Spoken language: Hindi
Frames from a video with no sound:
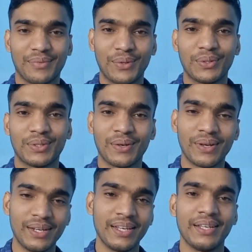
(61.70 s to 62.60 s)
दोस्तों के
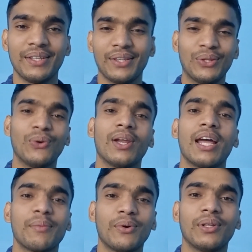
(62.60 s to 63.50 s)
लिए दो
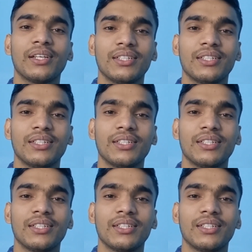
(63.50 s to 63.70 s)
लाइन बोलते